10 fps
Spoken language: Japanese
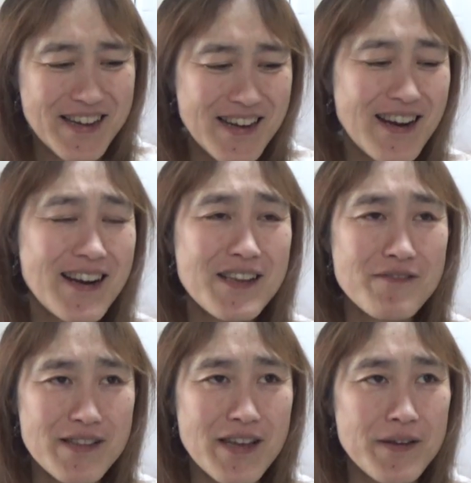
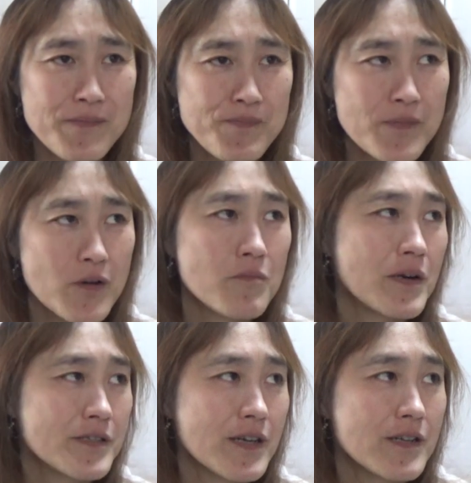カラーリングはね、ほん
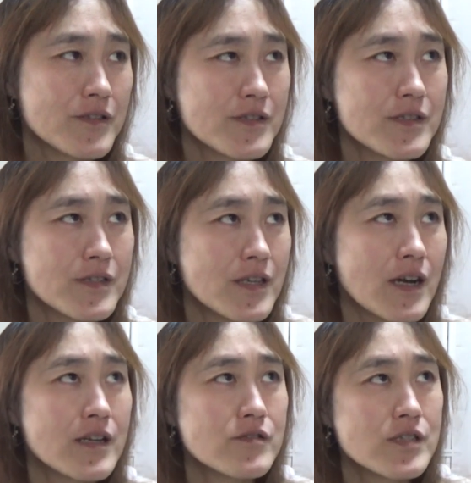まにね、2
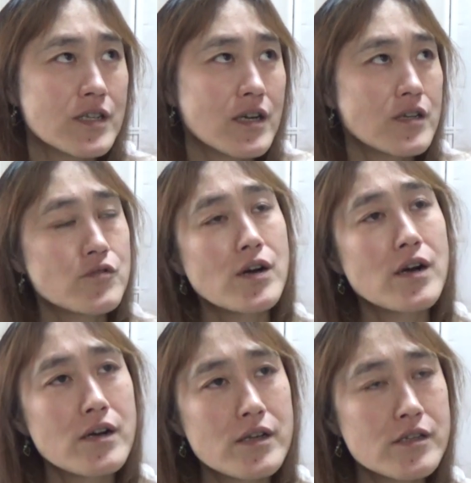ヶ月に1回とか、
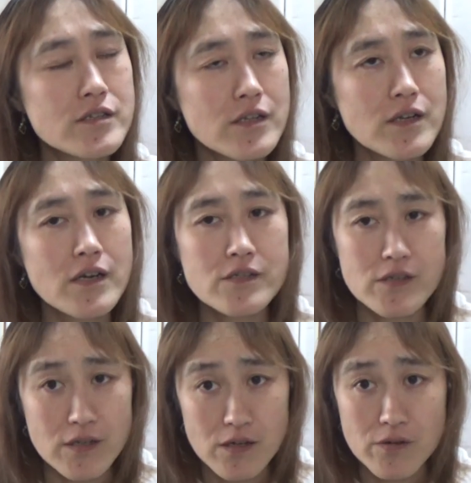下手したら1ヶ月
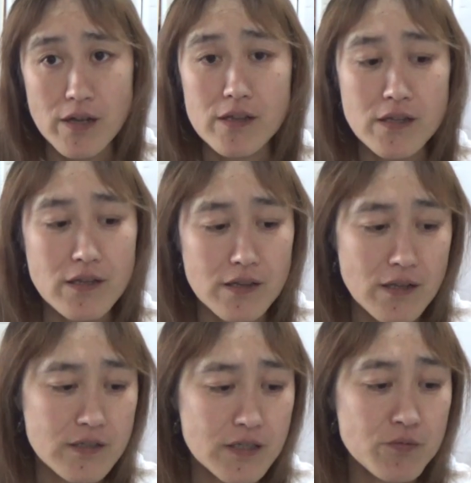に1回とかやってたん
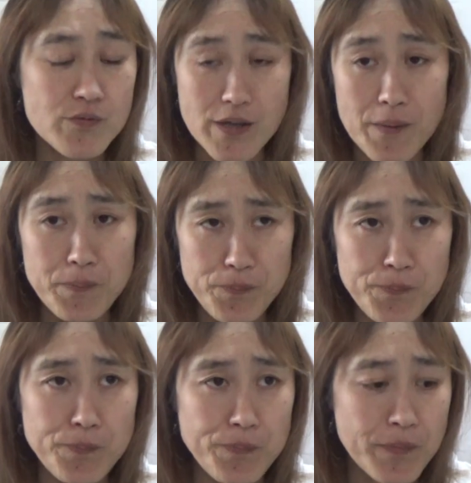で、自分で。う
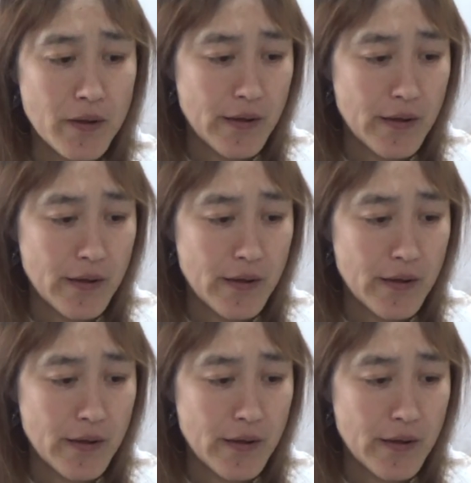ん。